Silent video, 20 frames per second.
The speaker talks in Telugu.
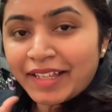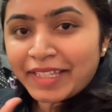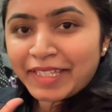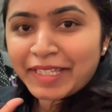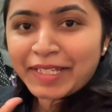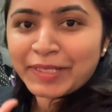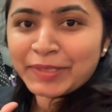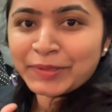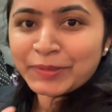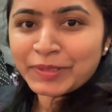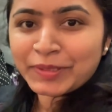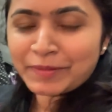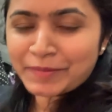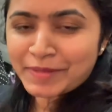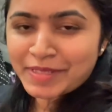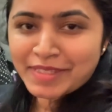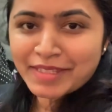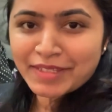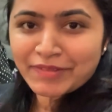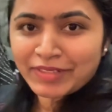హాయ్ హలో
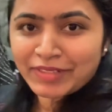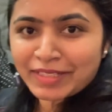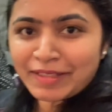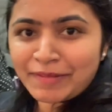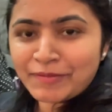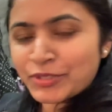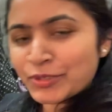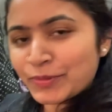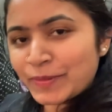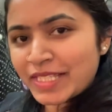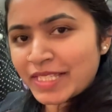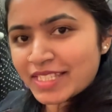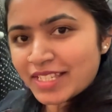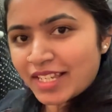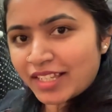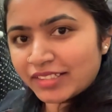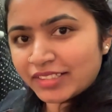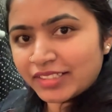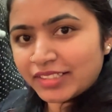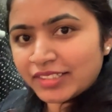నమస్తే వెల్కమ్ టు మై
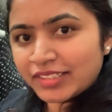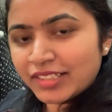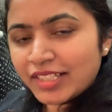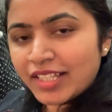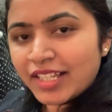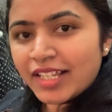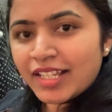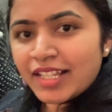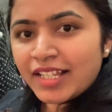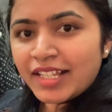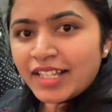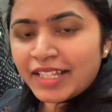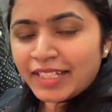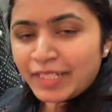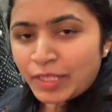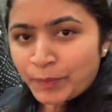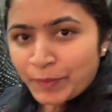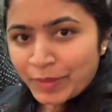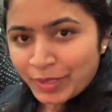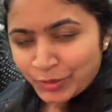ఛానల్
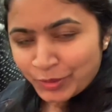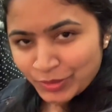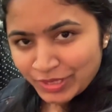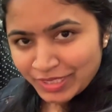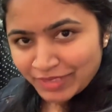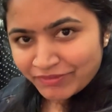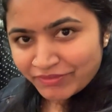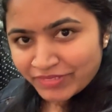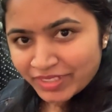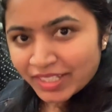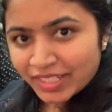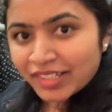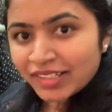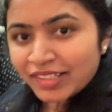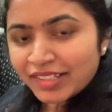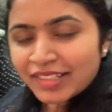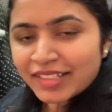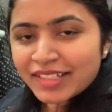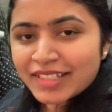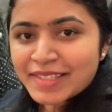నా పేరు దివ్య
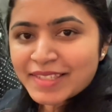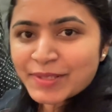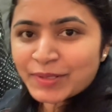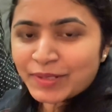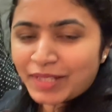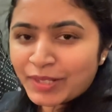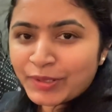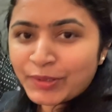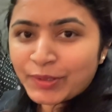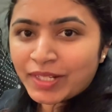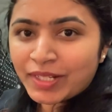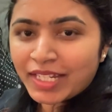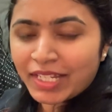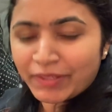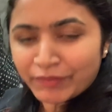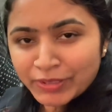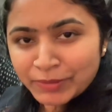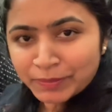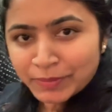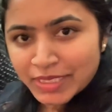సో నాకు ఒక
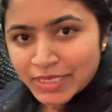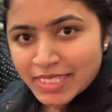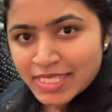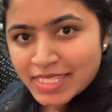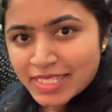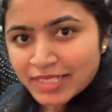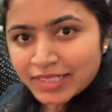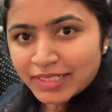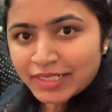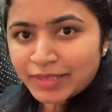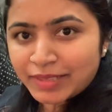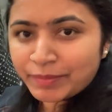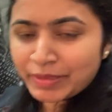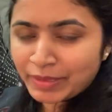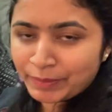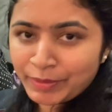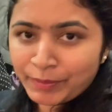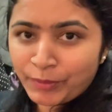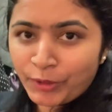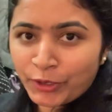లెవెన్ మంత్స్
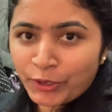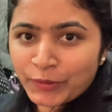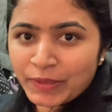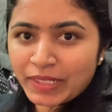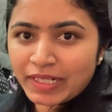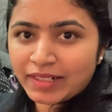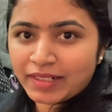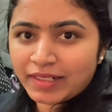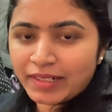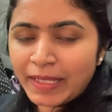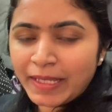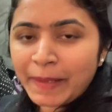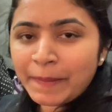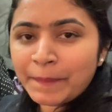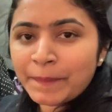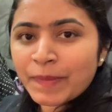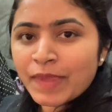బేబీ బాయ్ ఉన్నాడండి